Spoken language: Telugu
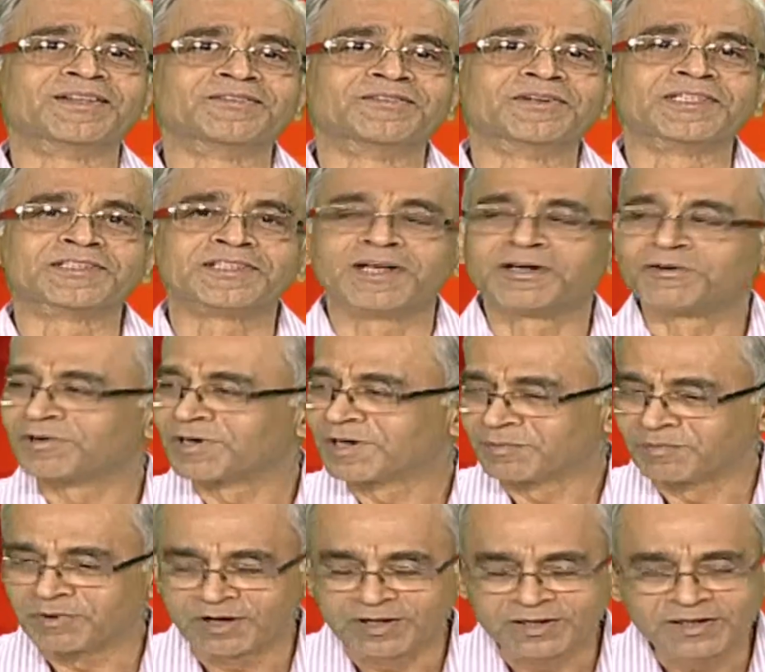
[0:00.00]
వేసినా కూడా
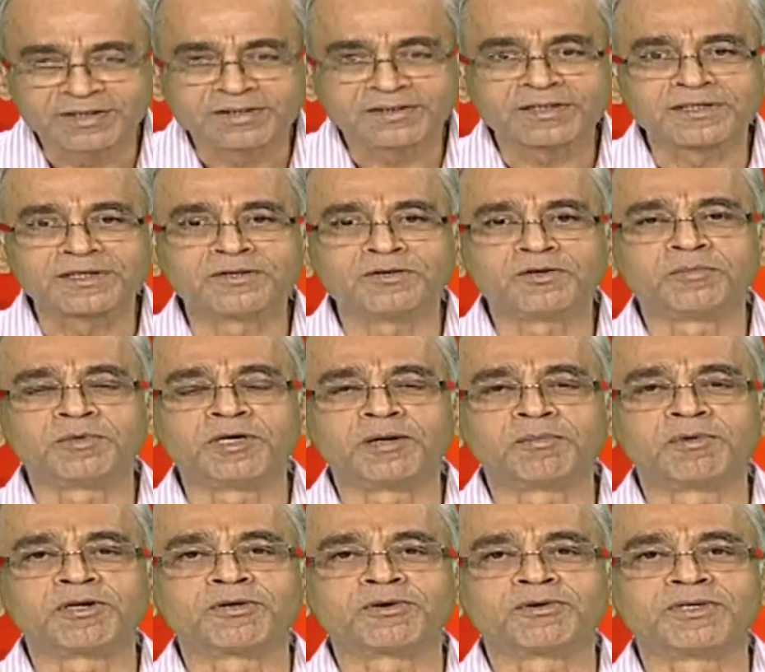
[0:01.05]
బాడీ అంతా ఏదో
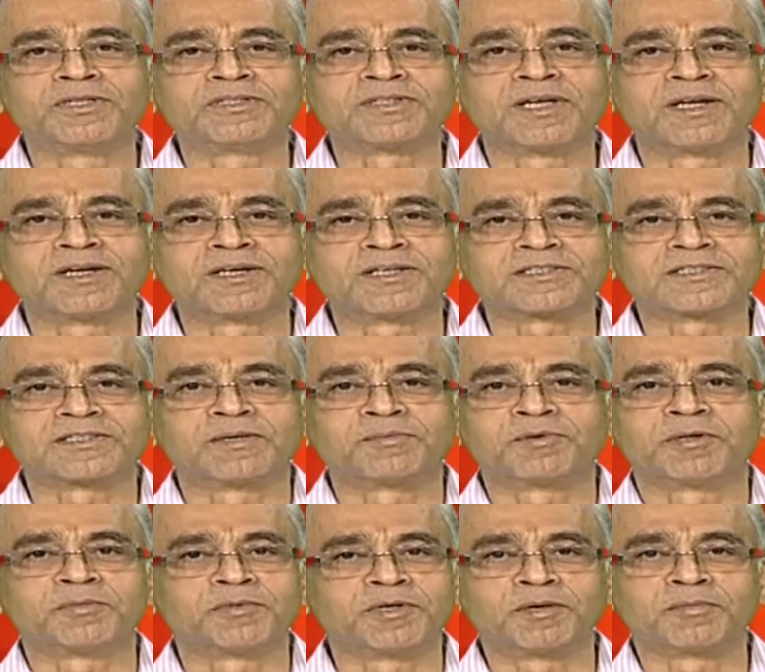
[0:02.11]
బిగబట్టుకొని చాలా
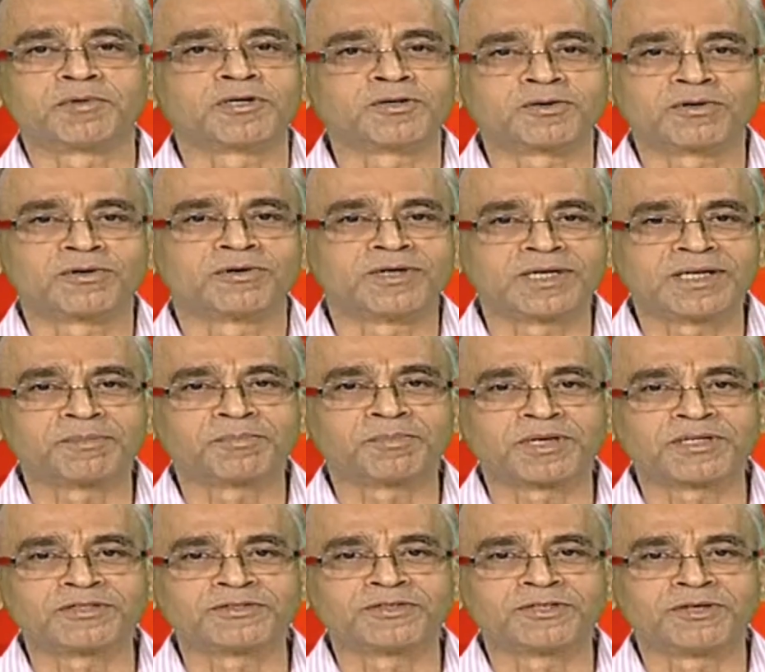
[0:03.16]
కష్టపడి బిగబట్టుకొని ఉండే
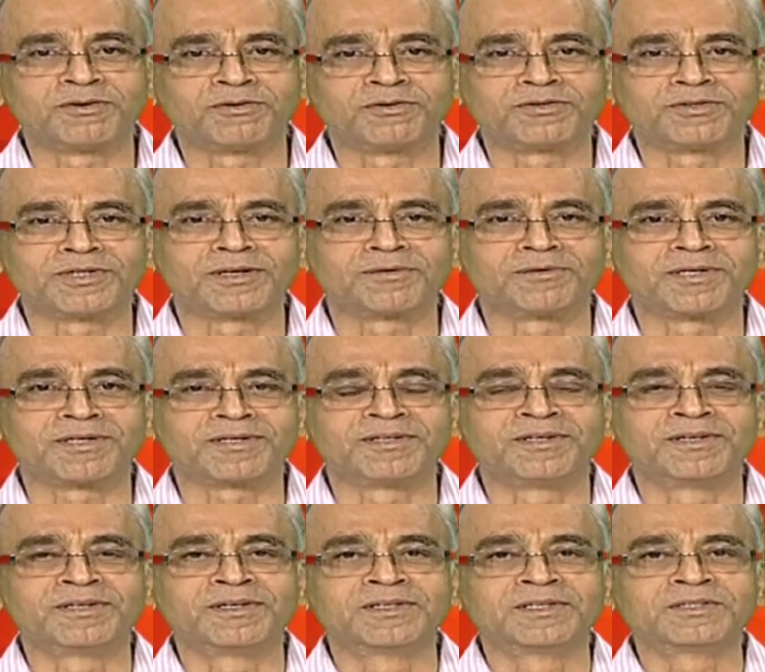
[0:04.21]
పరిస్థితిలో ఉంటుందన్నమాట
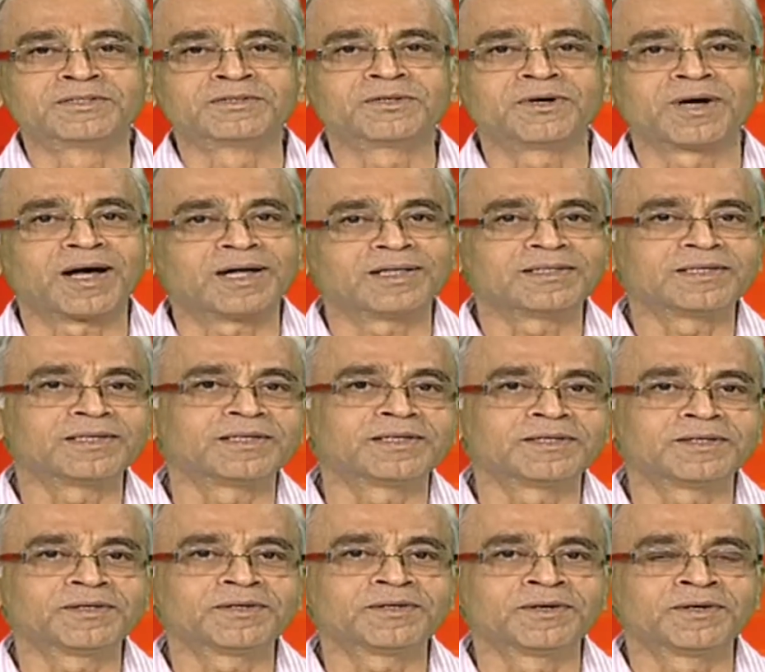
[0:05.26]
సో అది
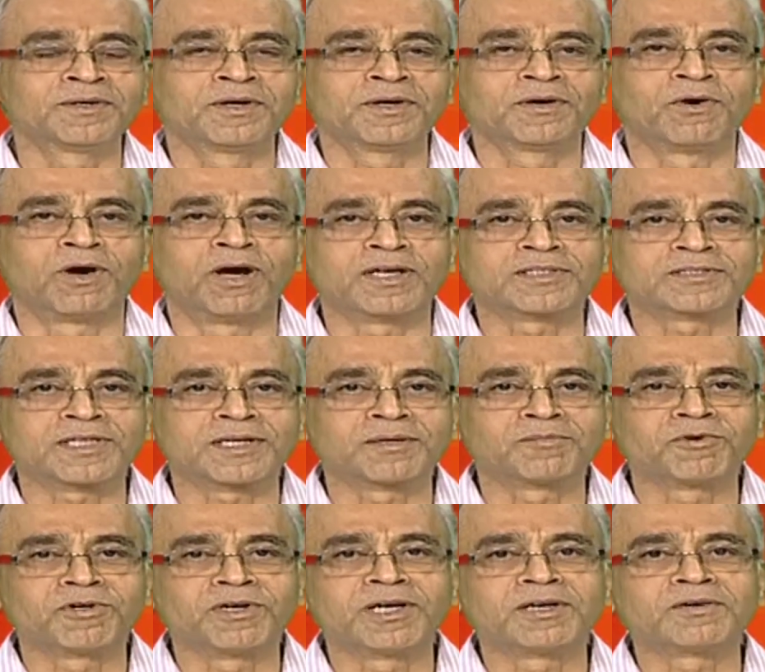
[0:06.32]

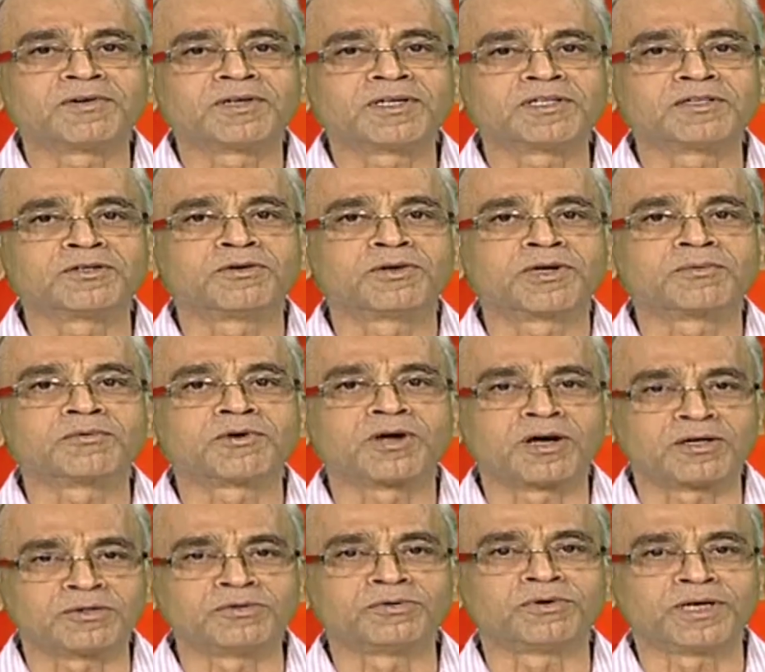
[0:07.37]
వాసనం అనేటువంటిది యోగం
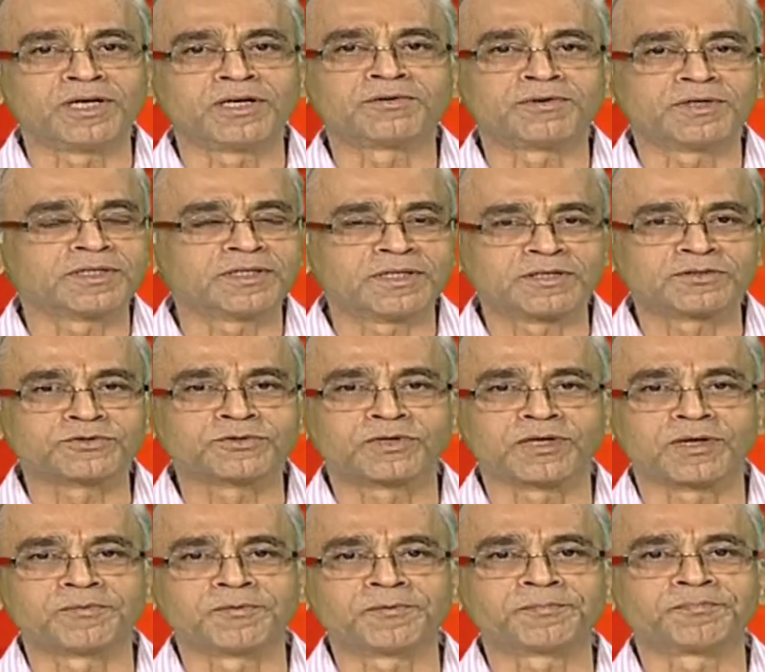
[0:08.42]
కాదు అనేటువంటిది
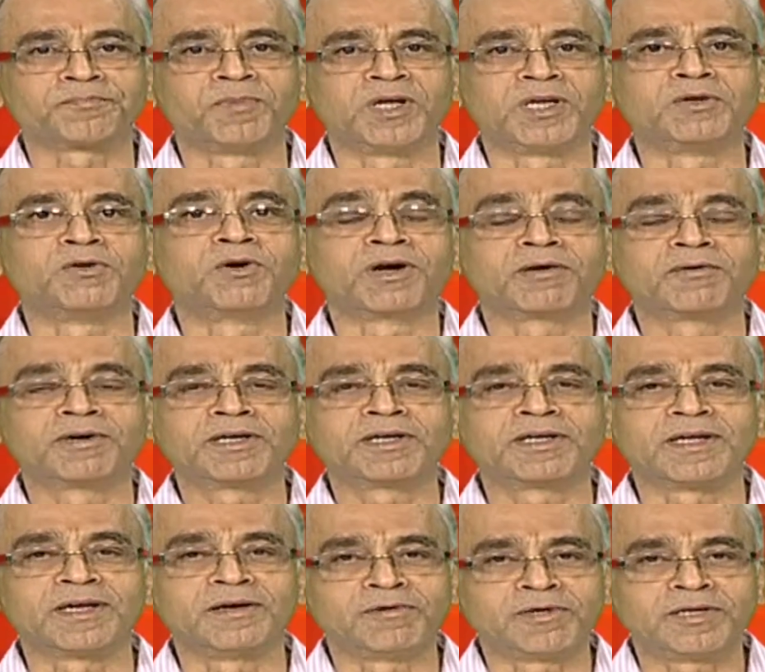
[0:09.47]
తెలుసుకున్నాము మరి యోగం అంటే
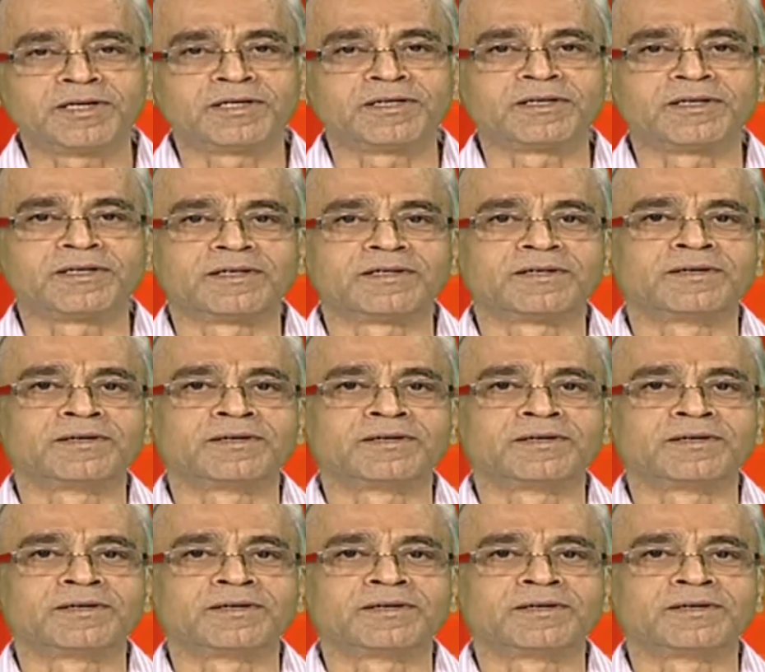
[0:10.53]
ఏమిటి అంటే